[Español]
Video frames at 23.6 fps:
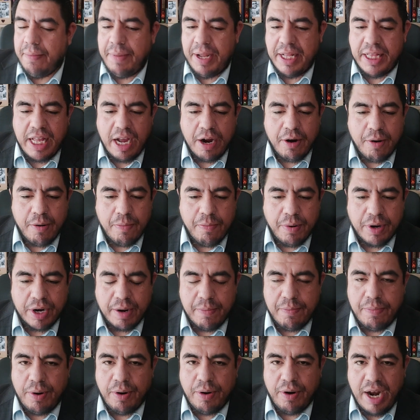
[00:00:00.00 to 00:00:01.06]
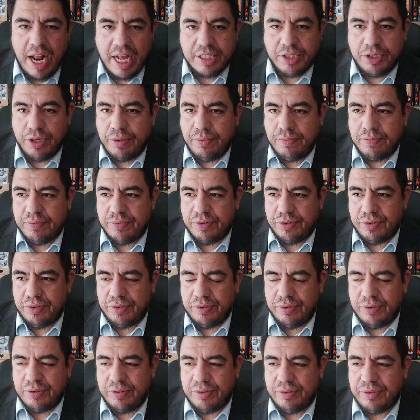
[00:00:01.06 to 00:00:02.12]
Meta, como por ejemplo Lazo,
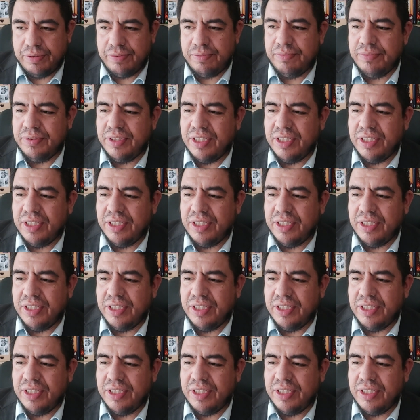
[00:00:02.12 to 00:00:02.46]
su,